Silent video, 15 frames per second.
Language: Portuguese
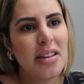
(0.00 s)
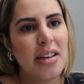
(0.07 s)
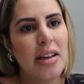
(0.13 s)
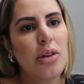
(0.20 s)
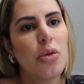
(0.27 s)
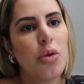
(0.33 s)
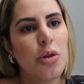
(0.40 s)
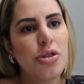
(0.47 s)

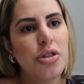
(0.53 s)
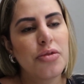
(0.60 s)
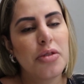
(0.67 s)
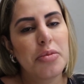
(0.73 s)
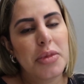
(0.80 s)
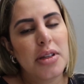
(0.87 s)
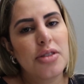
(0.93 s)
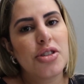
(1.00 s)
Né? Hoje eu
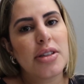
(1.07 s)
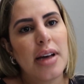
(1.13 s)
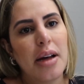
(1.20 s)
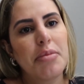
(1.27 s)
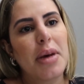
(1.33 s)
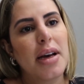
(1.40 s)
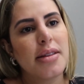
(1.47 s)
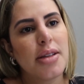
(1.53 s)
vou me
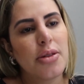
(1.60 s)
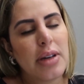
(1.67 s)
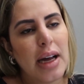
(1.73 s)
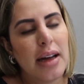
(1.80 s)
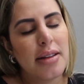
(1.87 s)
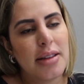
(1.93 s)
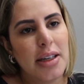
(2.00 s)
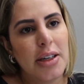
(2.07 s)
dedicar mais ao
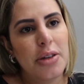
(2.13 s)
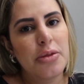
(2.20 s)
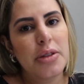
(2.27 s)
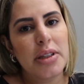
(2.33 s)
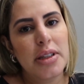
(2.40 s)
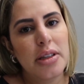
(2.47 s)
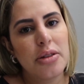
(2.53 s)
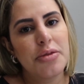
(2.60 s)
cartão
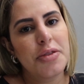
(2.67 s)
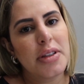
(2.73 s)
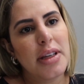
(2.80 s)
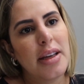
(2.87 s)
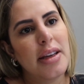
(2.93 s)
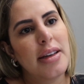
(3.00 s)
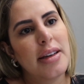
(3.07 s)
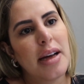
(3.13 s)
e eu
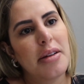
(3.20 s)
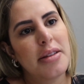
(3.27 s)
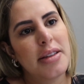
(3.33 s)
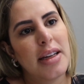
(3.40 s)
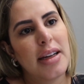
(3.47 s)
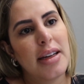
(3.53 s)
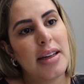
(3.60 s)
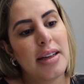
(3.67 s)
fiquei na,
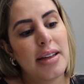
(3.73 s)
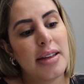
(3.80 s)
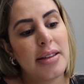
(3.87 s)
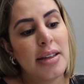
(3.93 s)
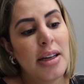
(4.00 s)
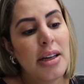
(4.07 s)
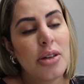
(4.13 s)
na,